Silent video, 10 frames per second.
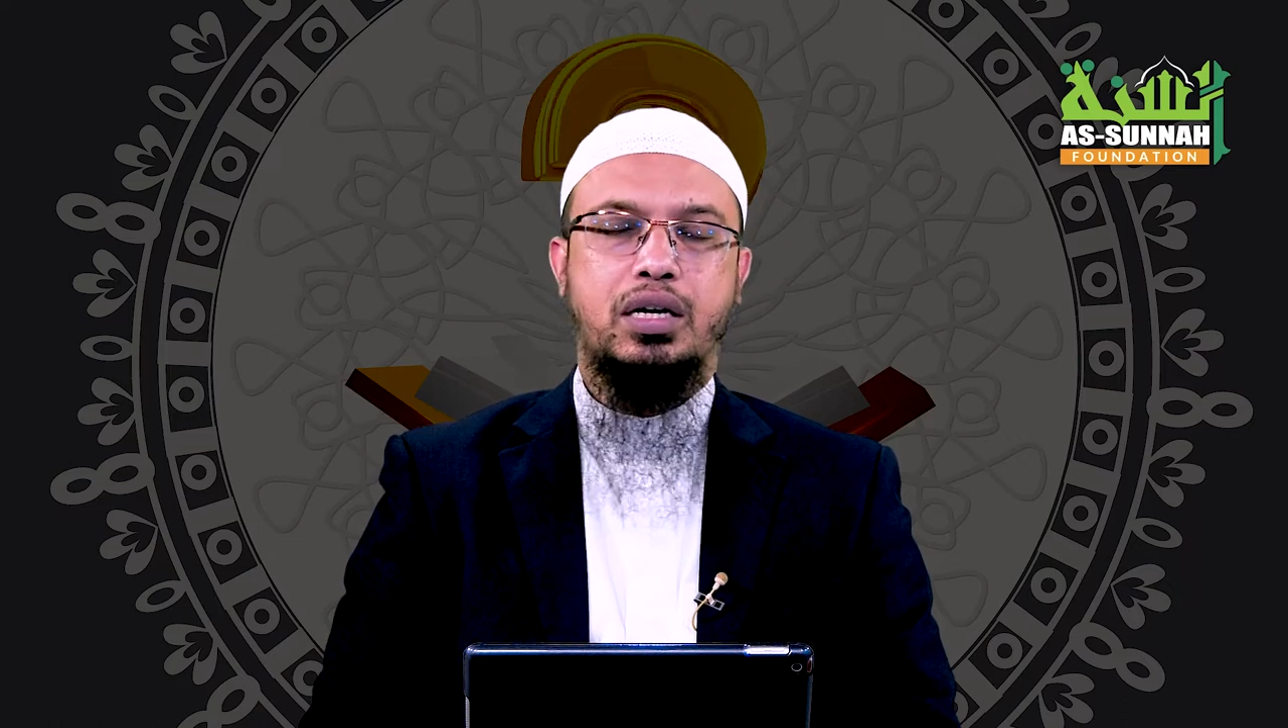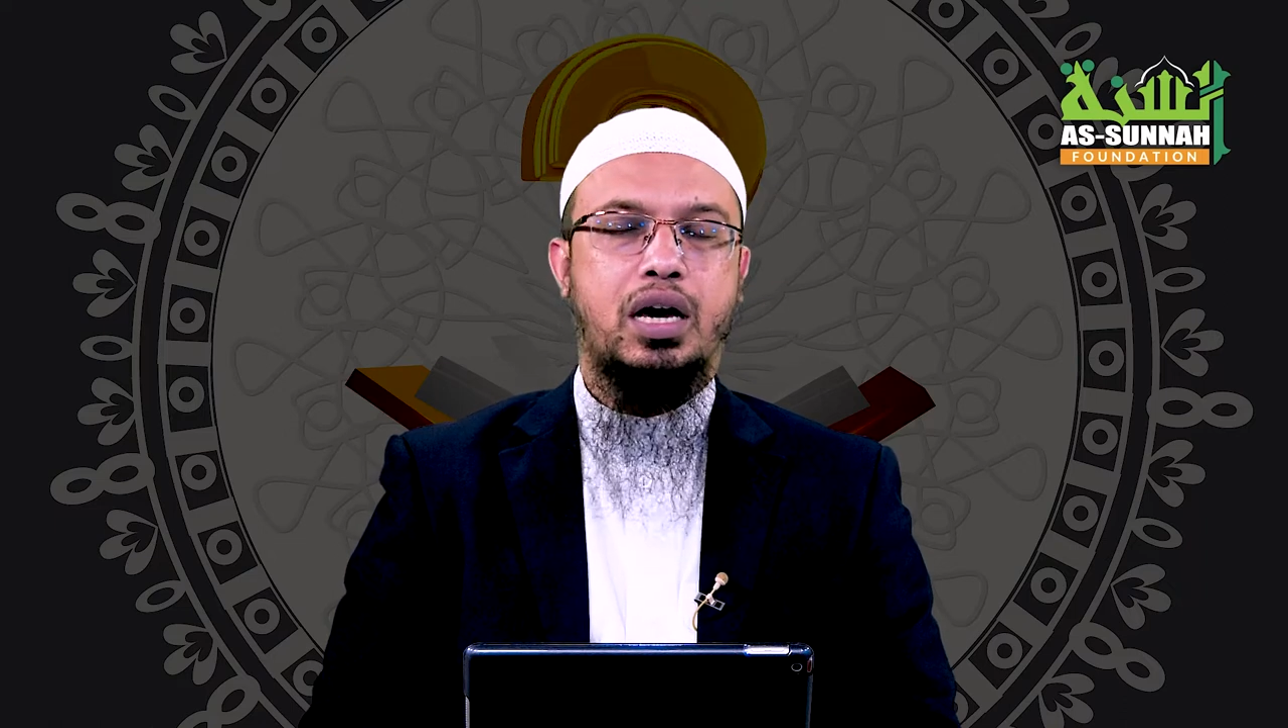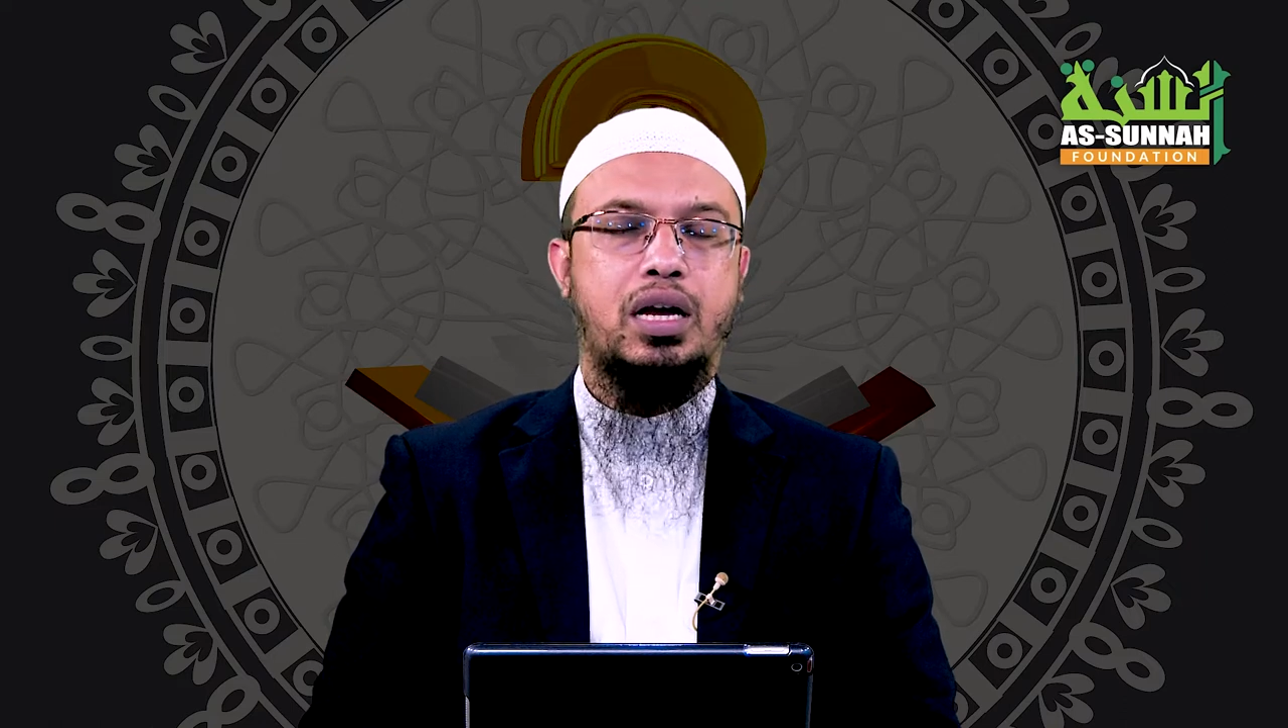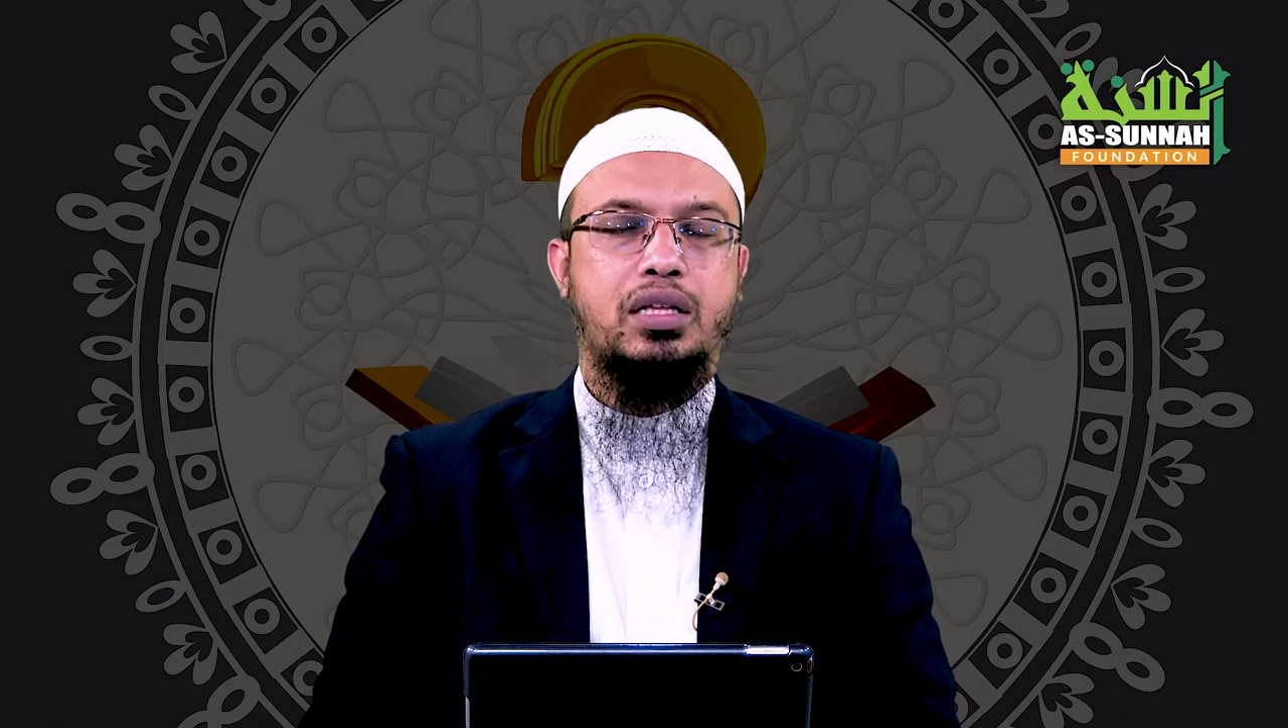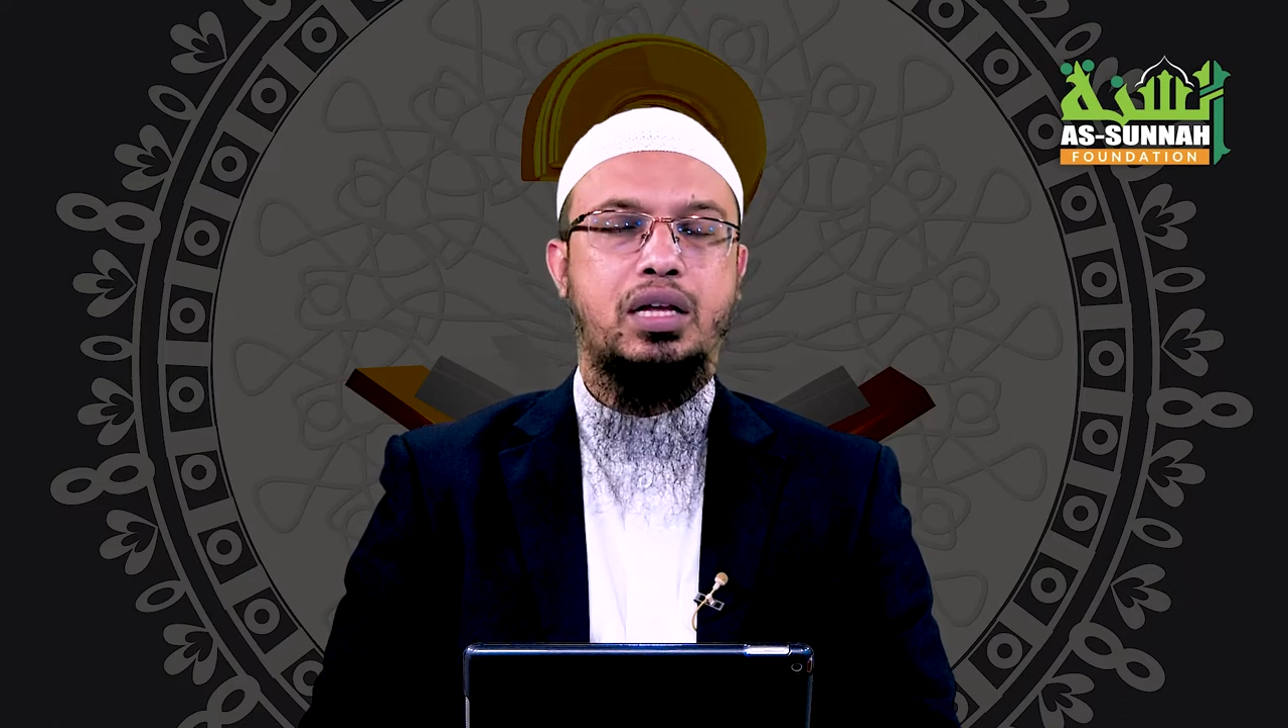
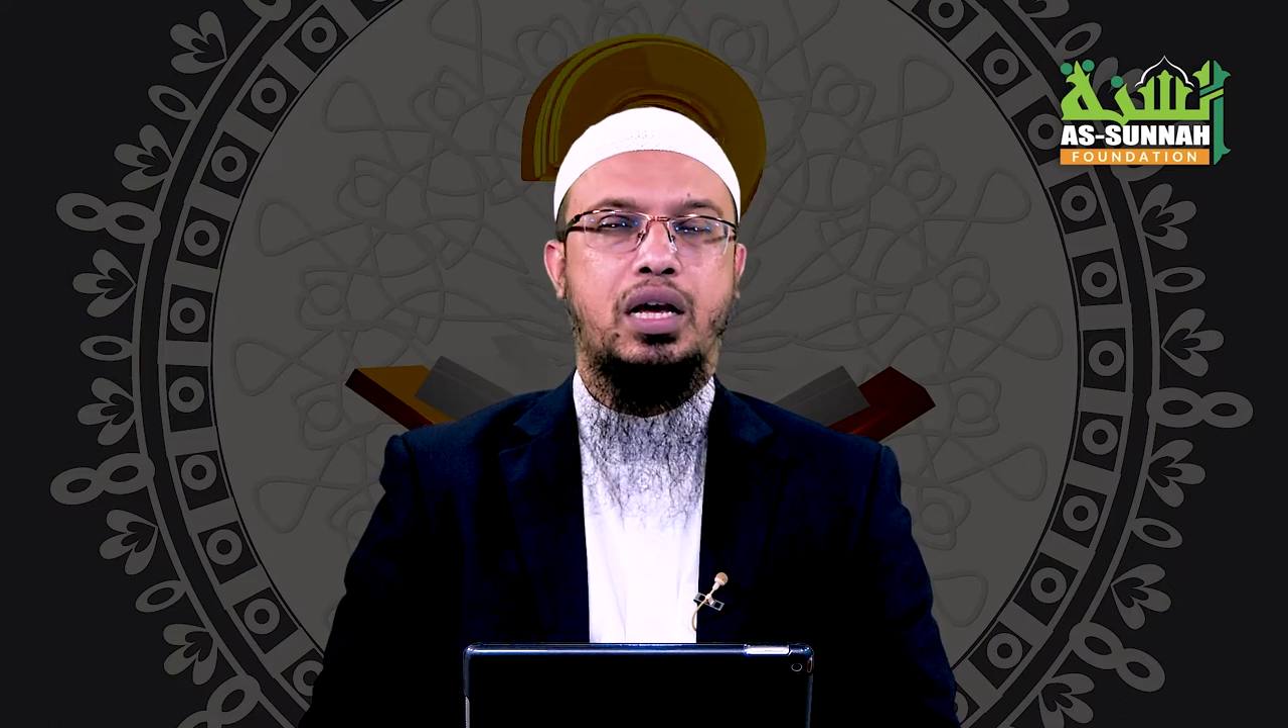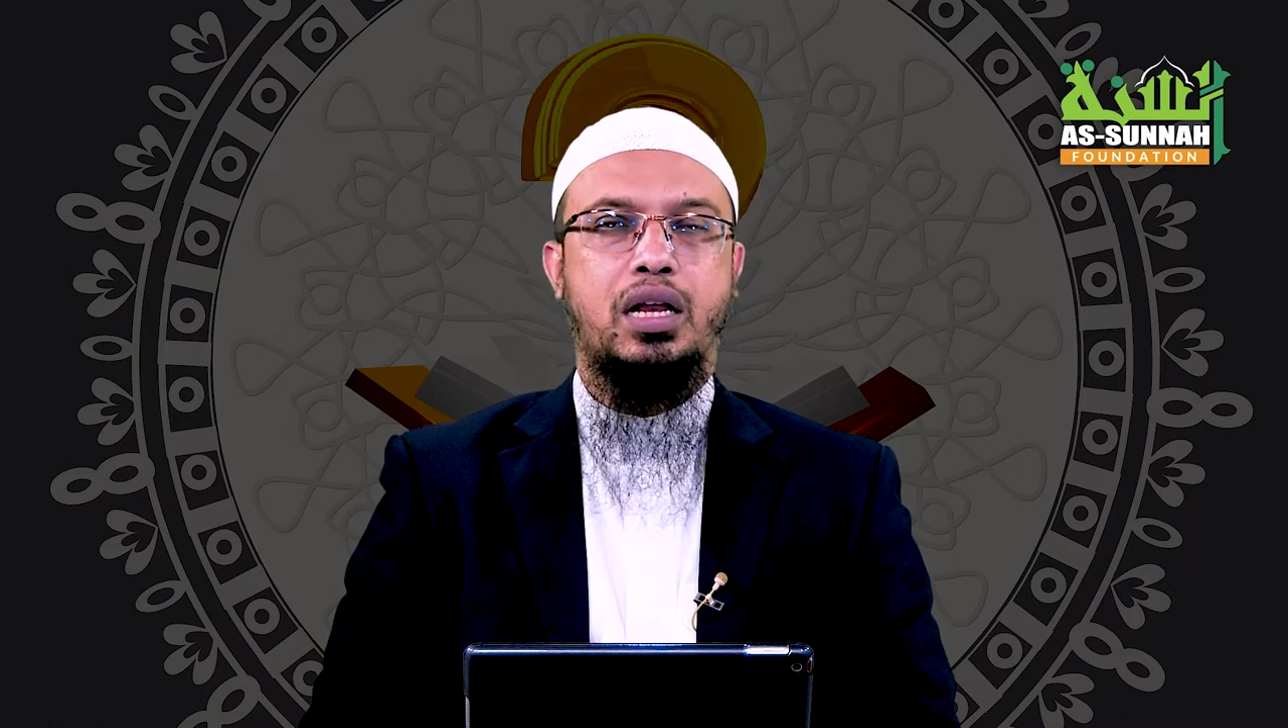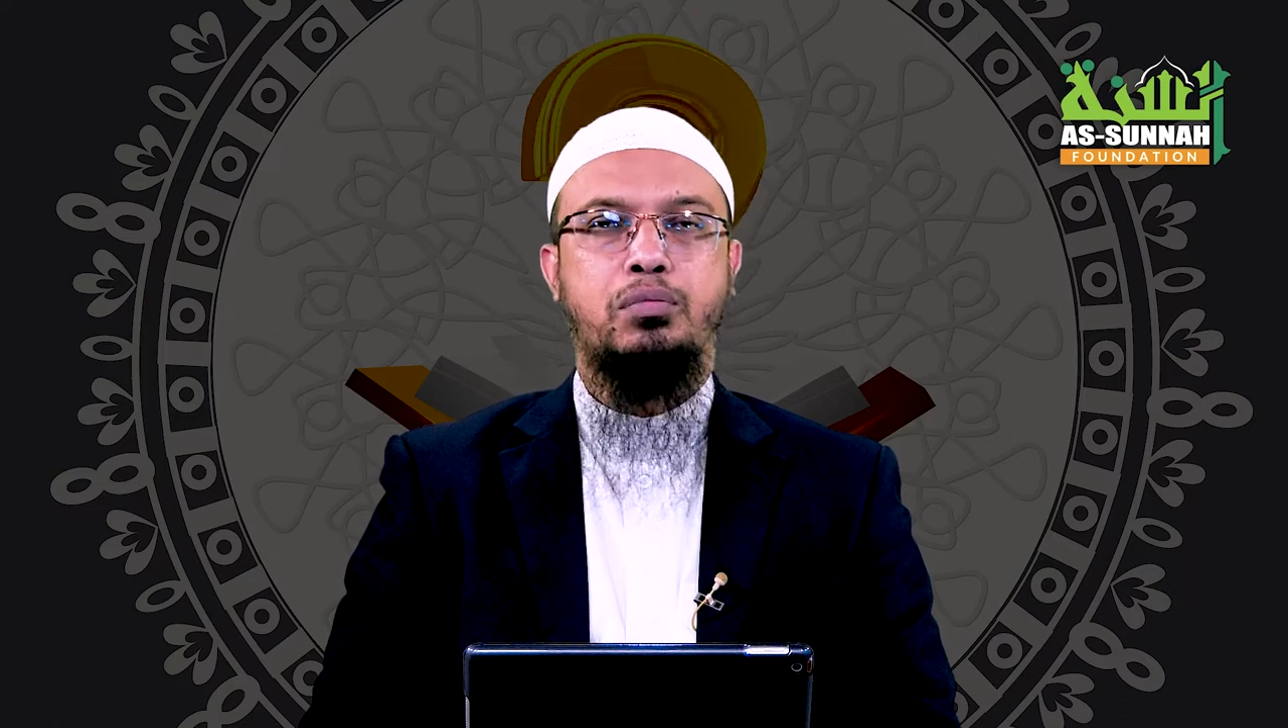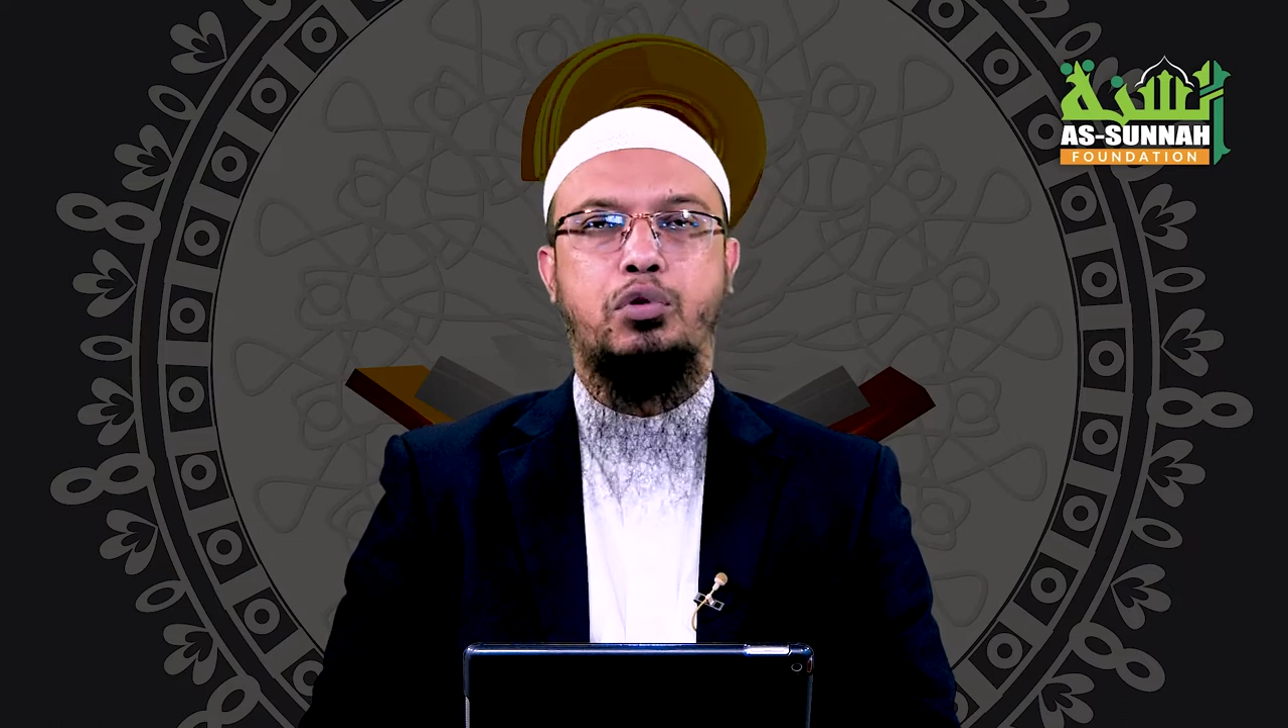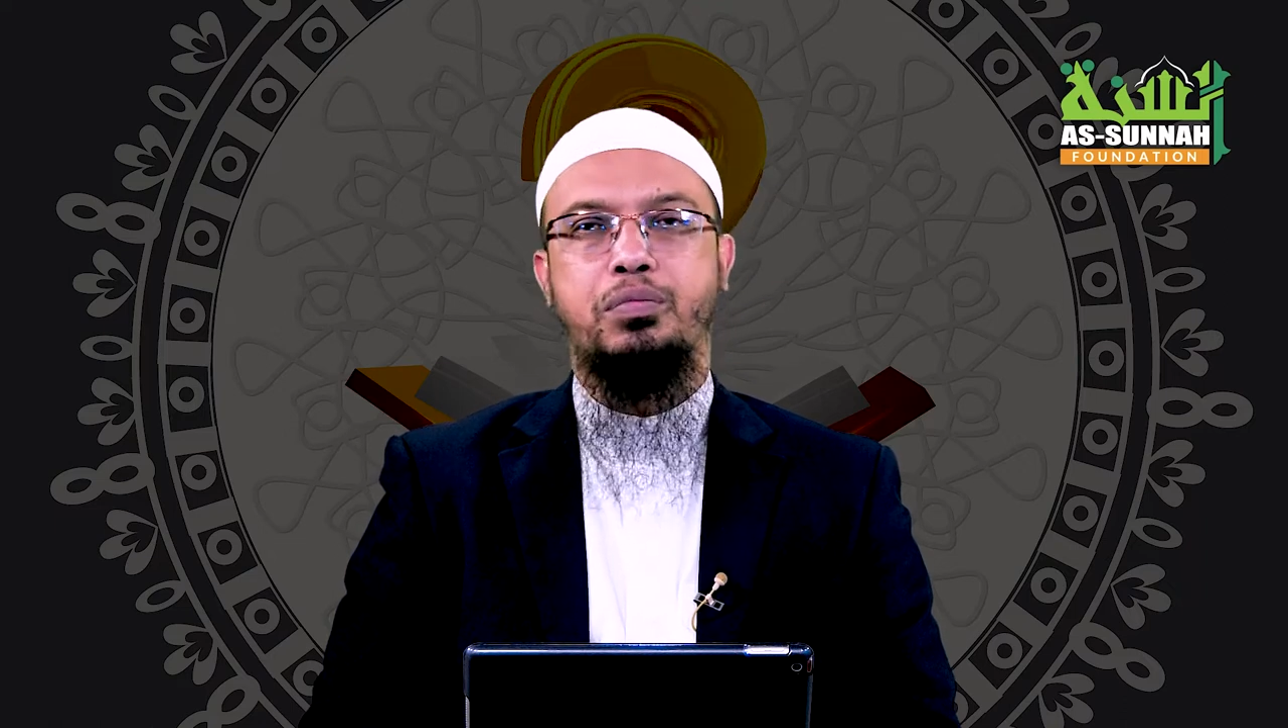কাহানাত আলাল